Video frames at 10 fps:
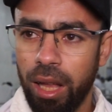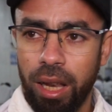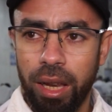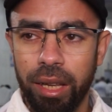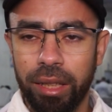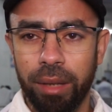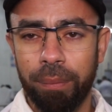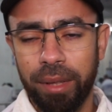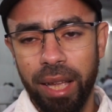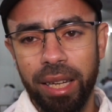ليكيب
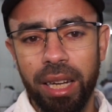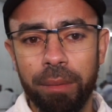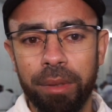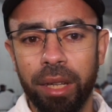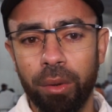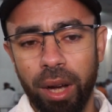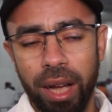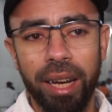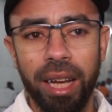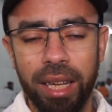الثاني اللي مشات
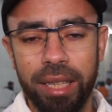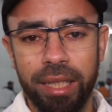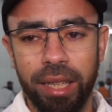واخا نقص